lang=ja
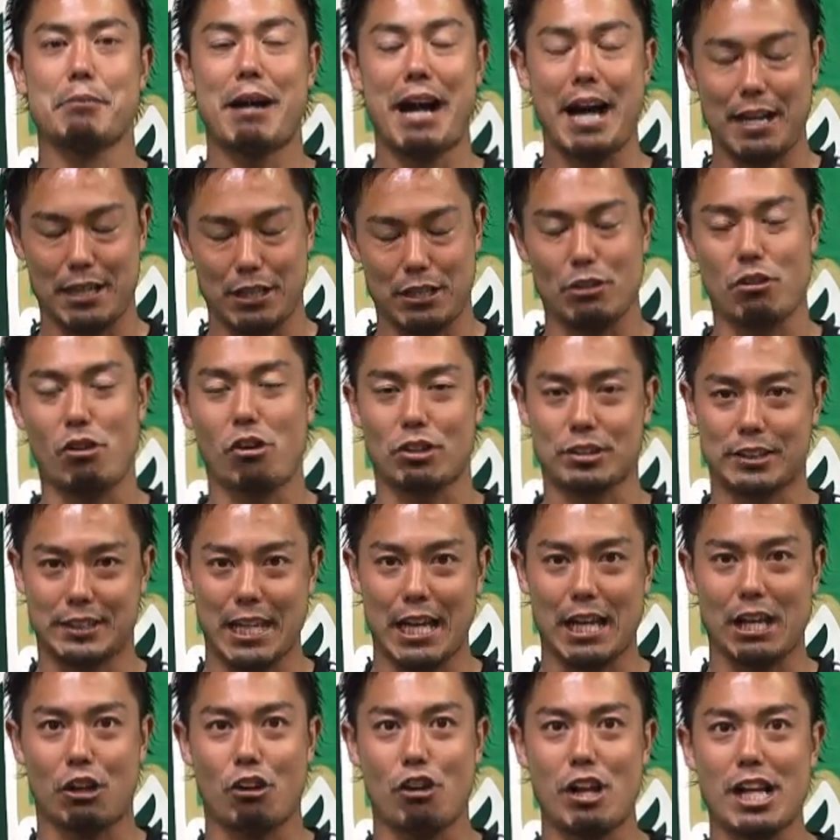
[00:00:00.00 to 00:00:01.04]
2万
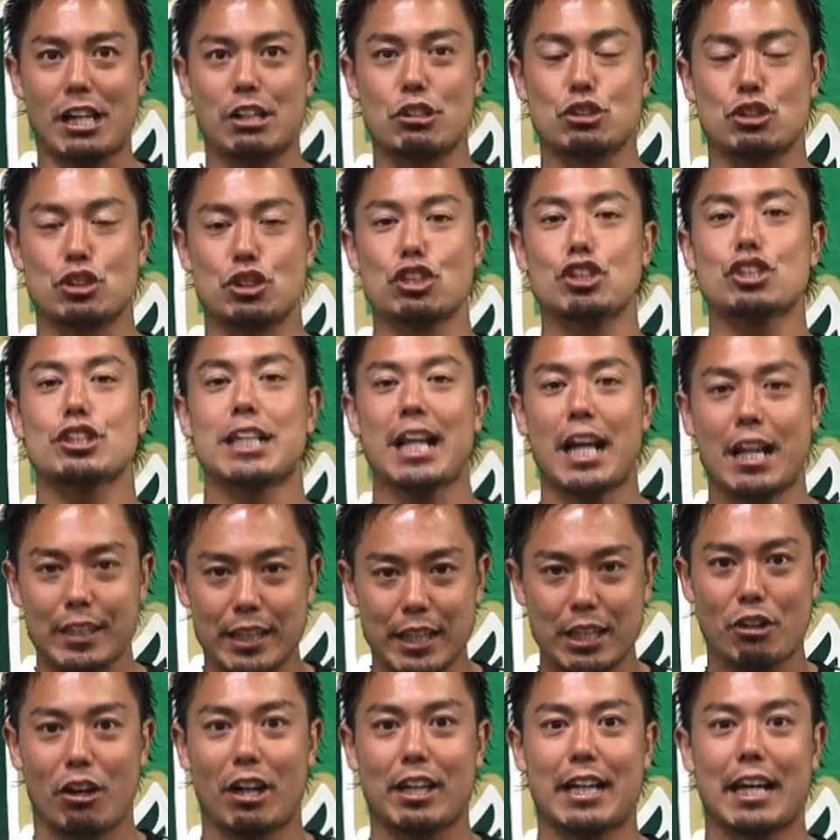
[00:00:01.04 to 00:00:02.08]
6513
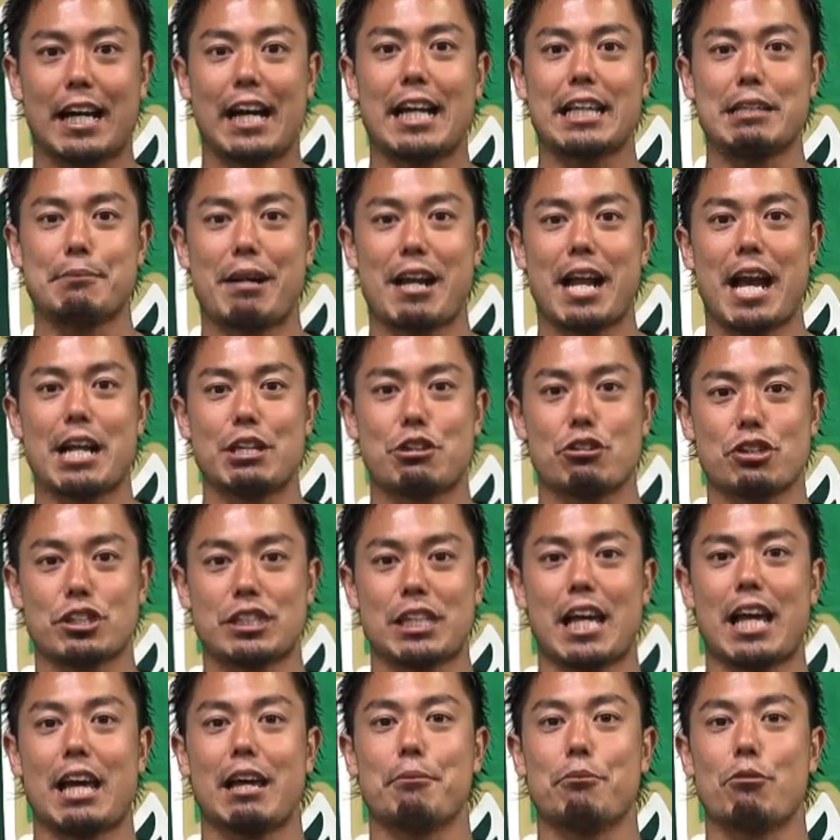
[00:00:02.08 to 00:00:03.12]
人の方が今来場し
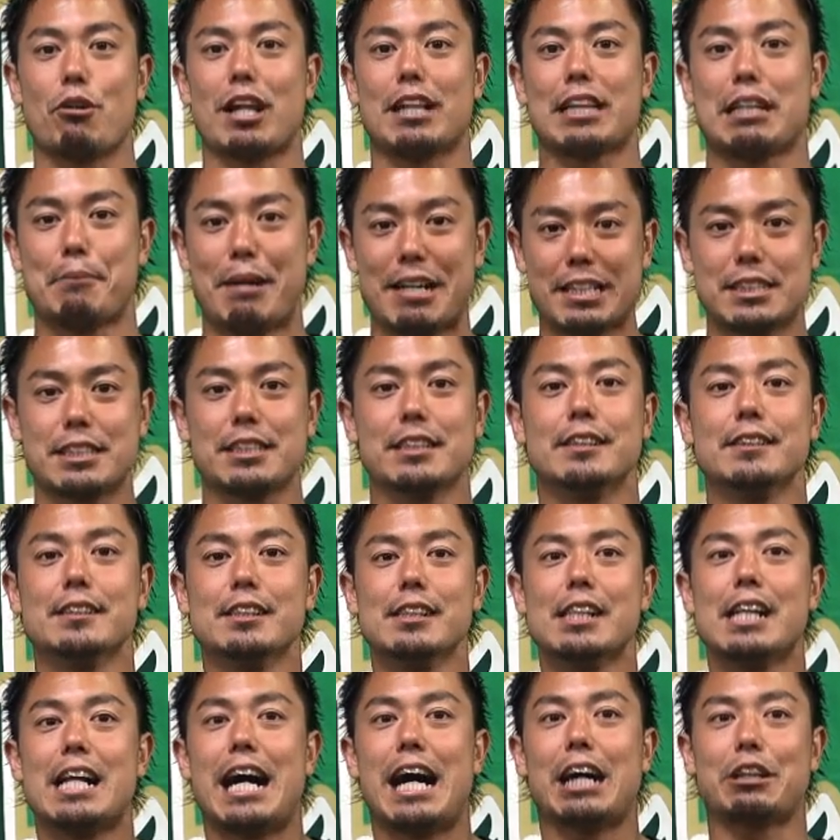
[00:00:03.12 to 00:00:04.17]
てもらってま
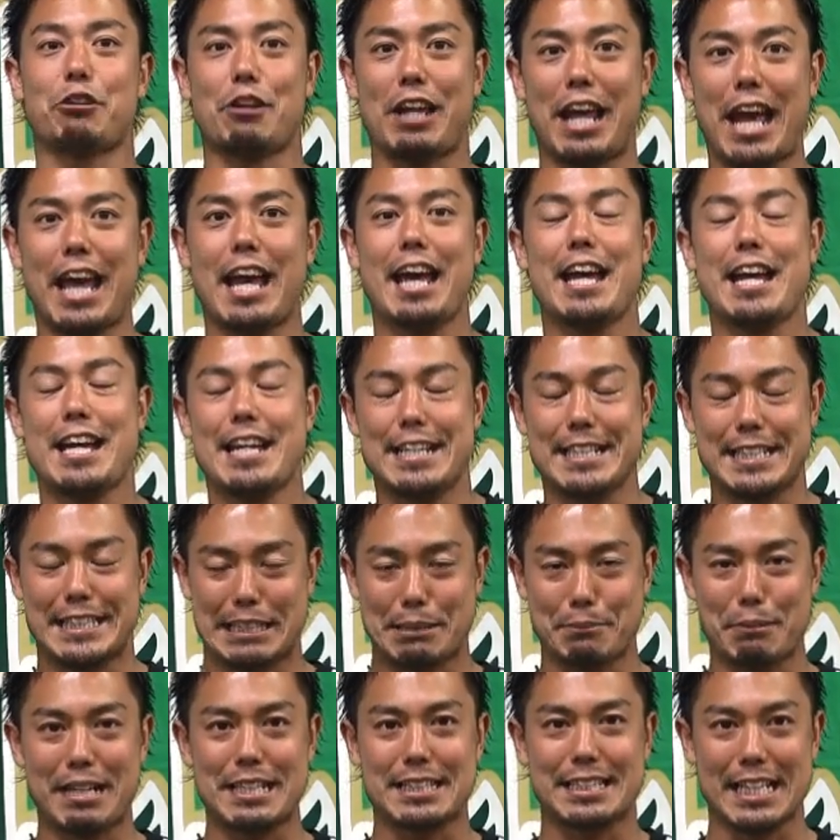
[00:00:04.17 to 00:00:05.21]
すあとね
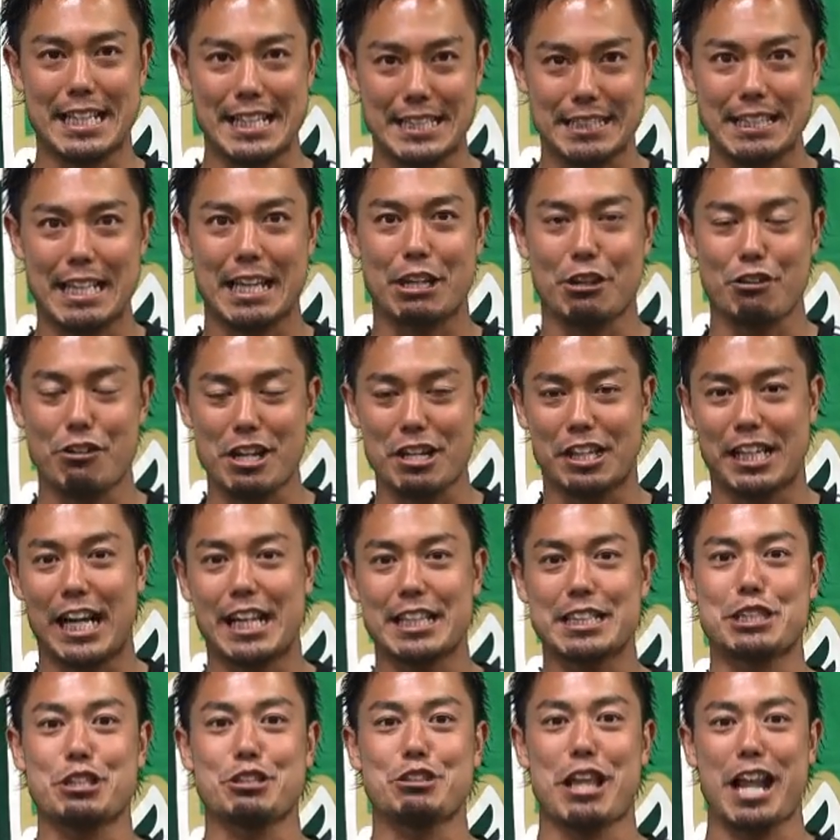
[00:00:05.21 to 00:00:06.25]
1万
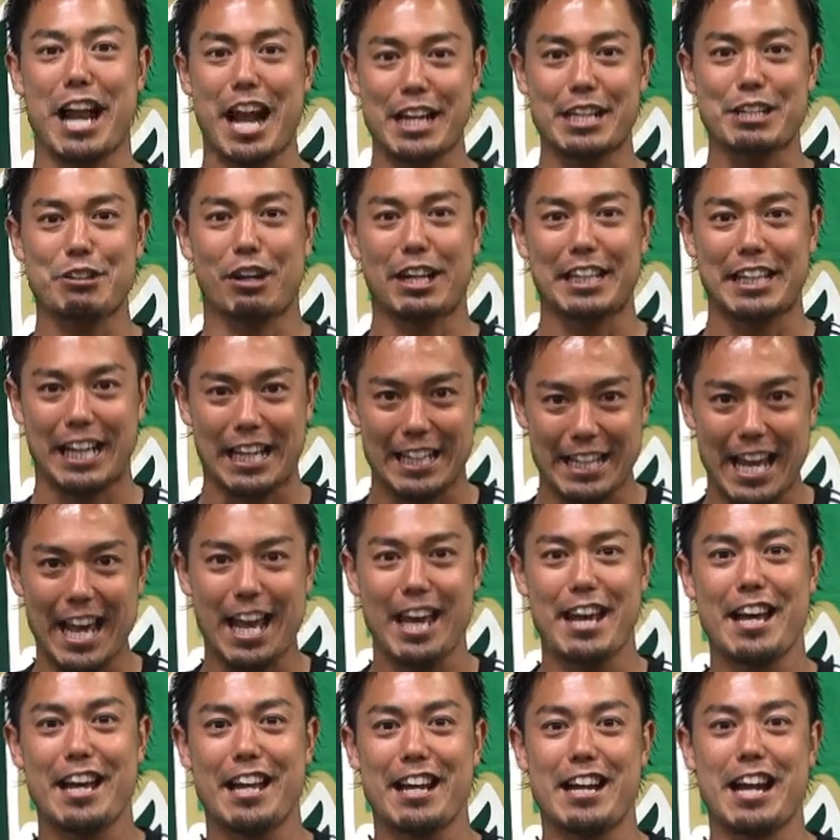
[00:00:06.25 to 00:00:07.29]
3487人の方が
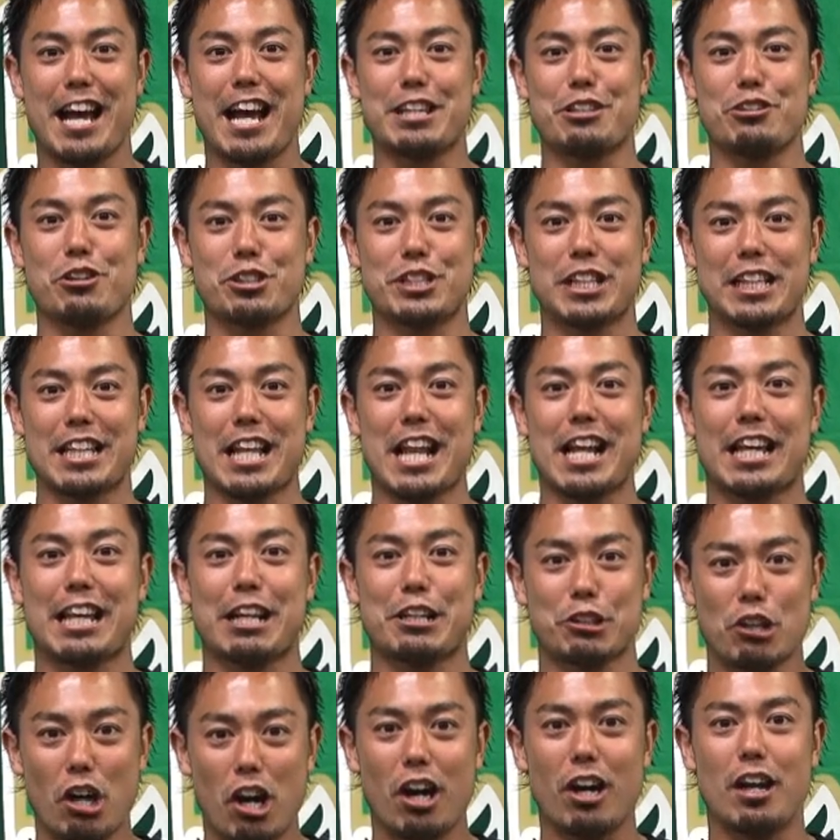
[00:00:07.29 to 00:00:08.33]
ね来場していただけ
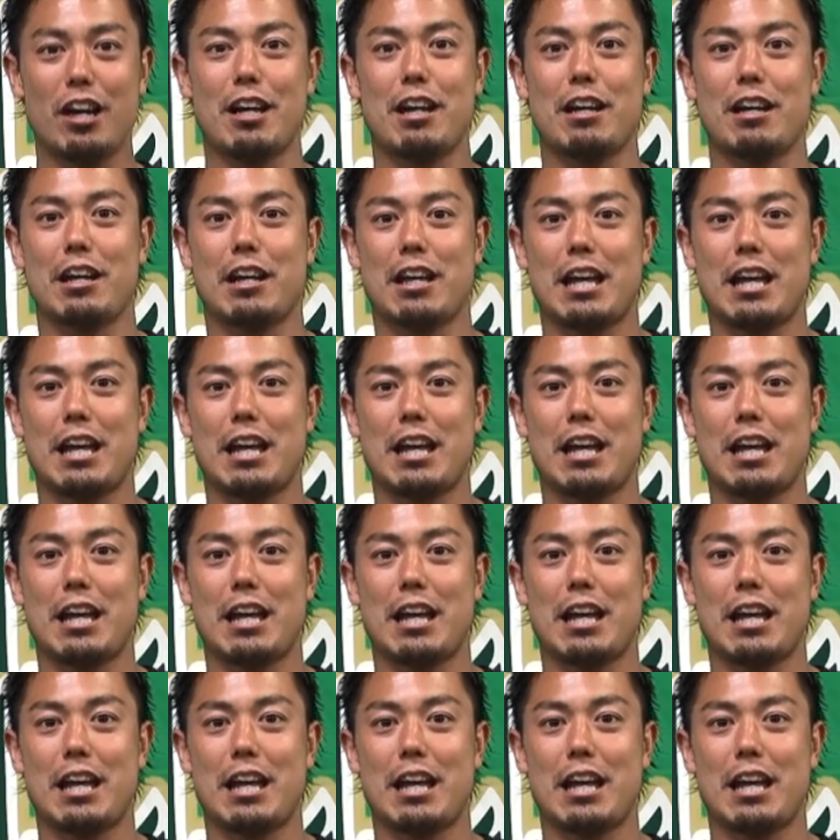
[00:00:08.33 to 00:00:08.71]
ると